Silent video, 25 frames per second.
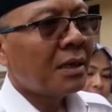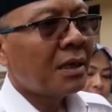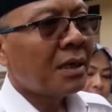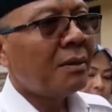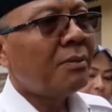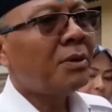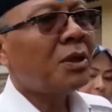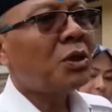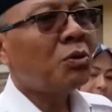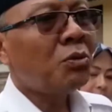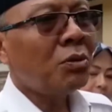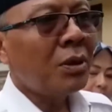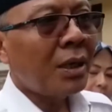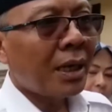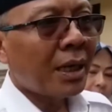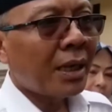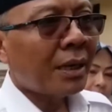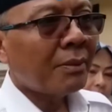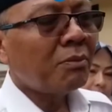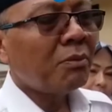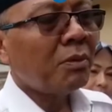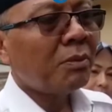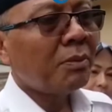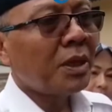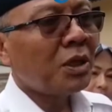
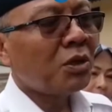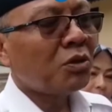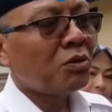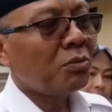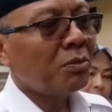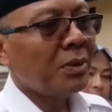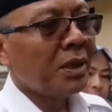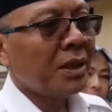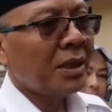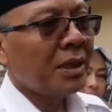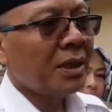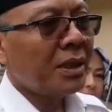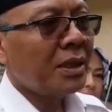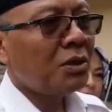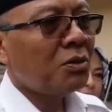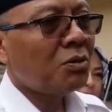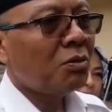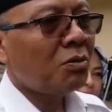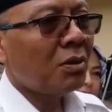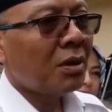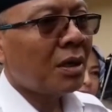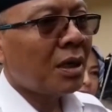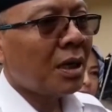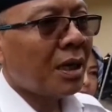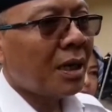Kebetulan momentum ini
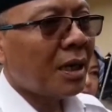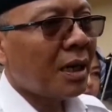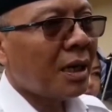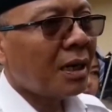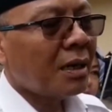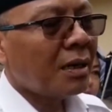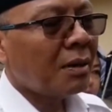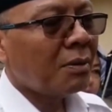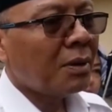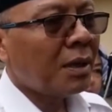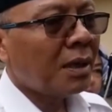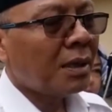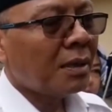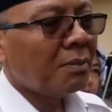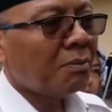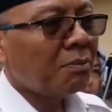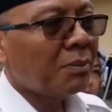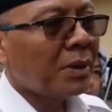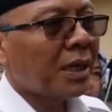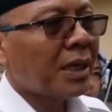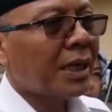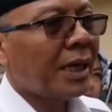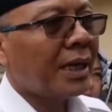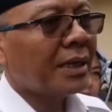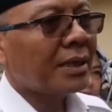juga
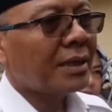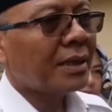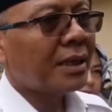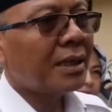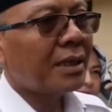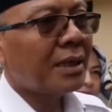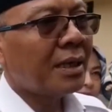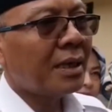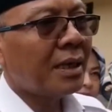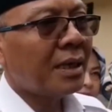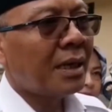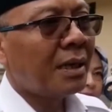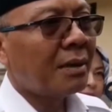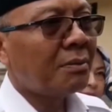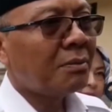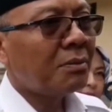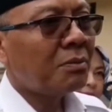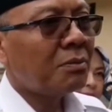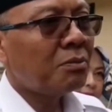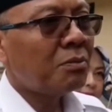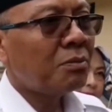berkaitan dengan